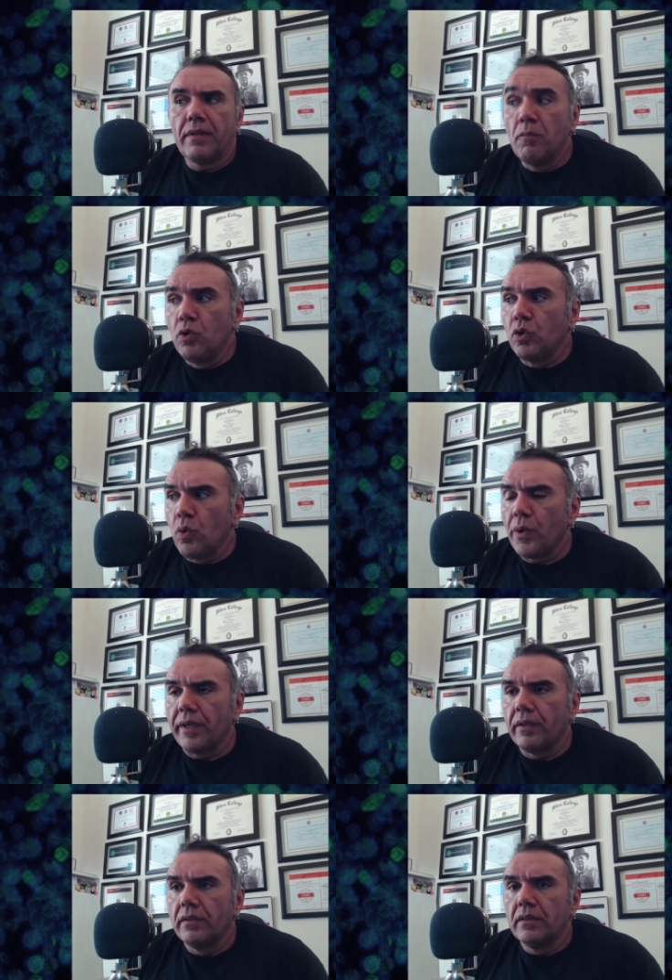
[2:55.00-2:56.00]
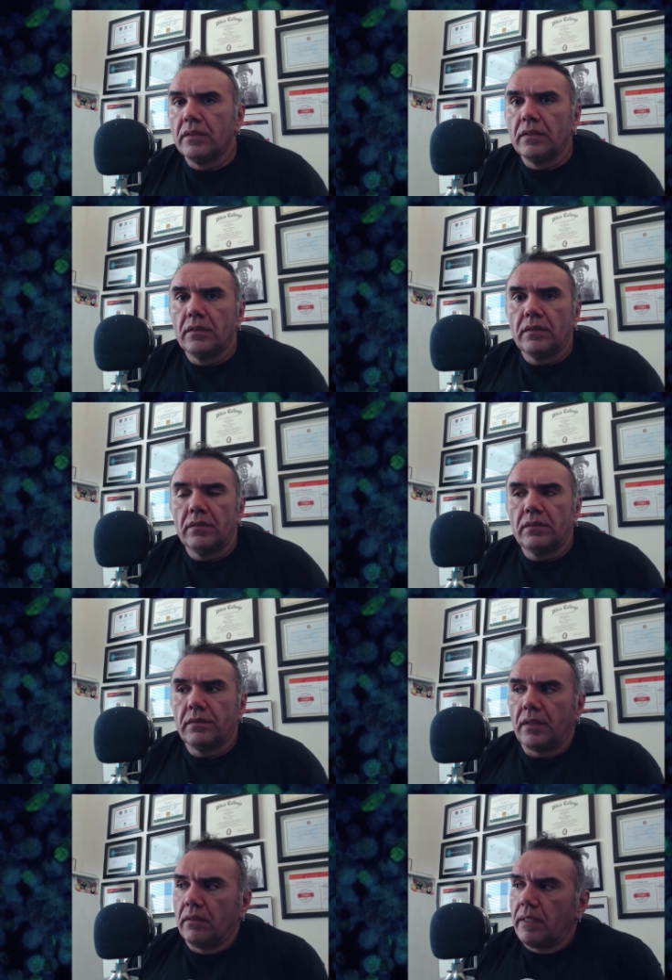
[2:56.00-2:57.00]
Fica muito ruim.
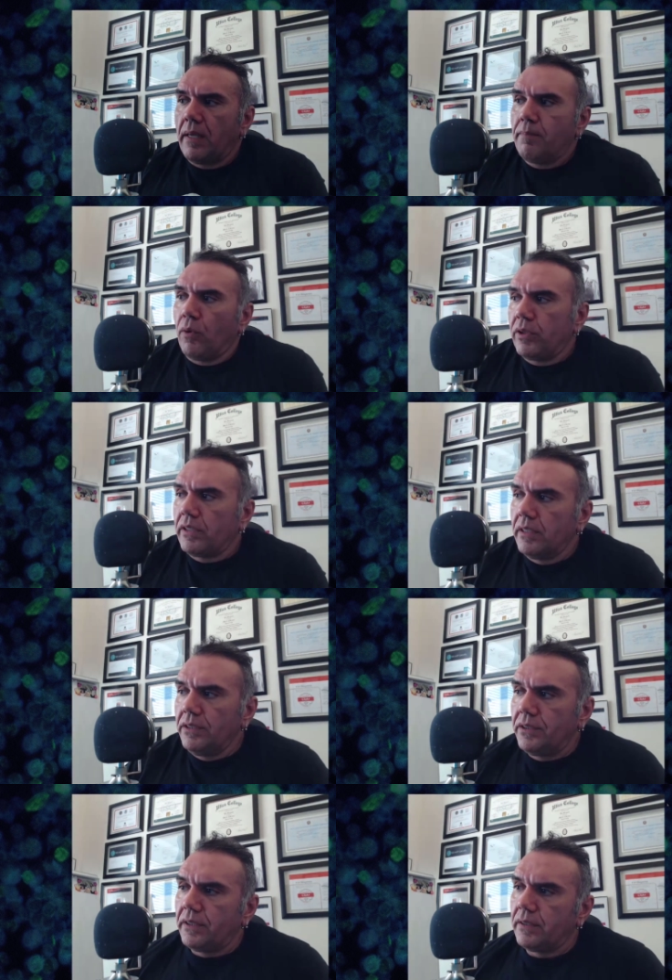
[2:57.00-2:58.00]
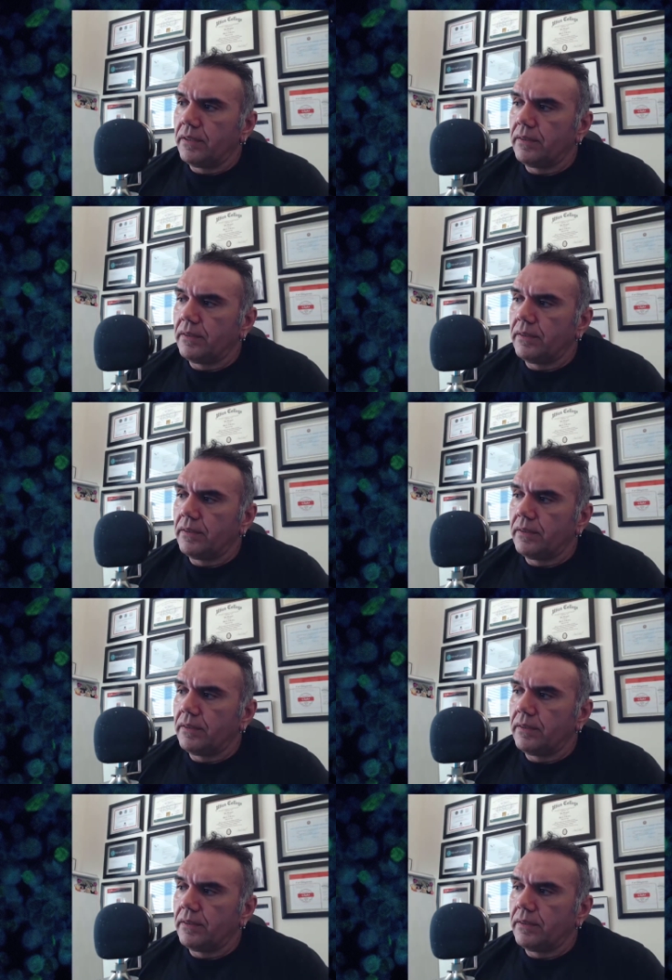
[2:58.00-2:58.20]
Então é importante